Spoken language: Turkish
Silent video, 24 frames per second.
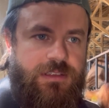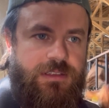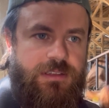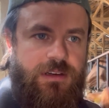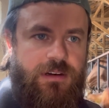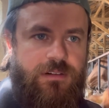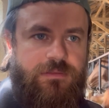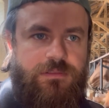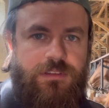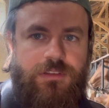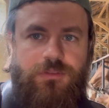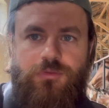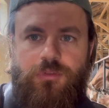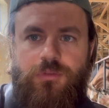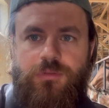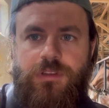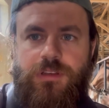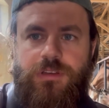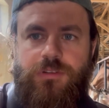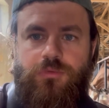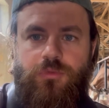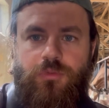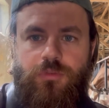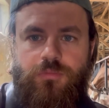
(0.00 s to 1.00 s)
Hafta
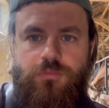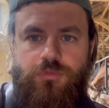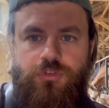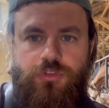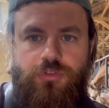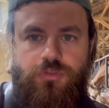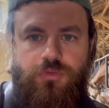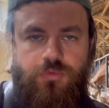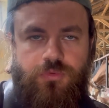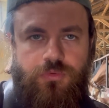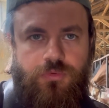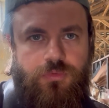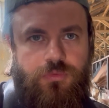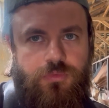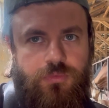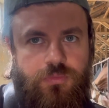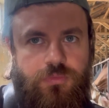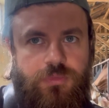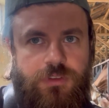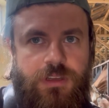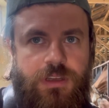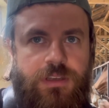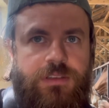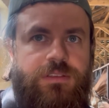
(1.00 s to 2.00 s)
sonları dolmuş
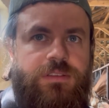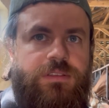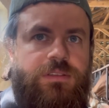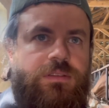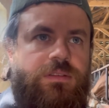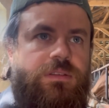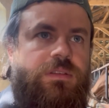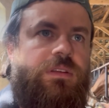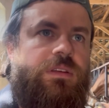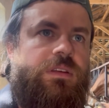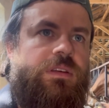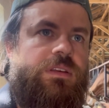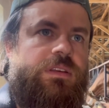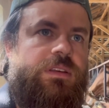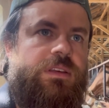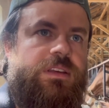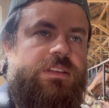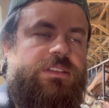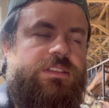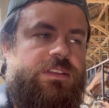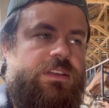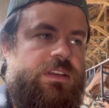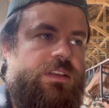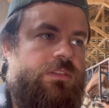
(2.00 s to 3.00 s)
biraz
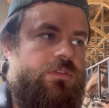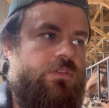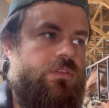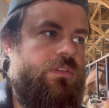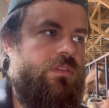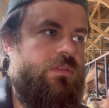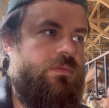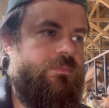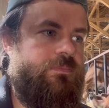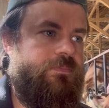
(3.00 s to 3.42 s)
geç geliyor.